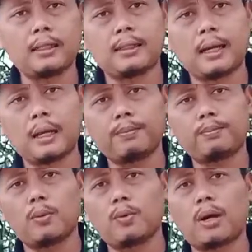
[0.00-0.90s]
dengan
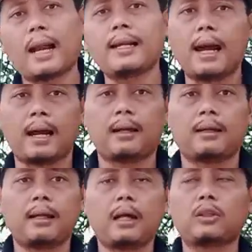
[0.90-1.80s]
pupuk kandang
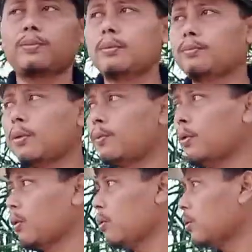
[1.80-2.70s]
ataupun pupuk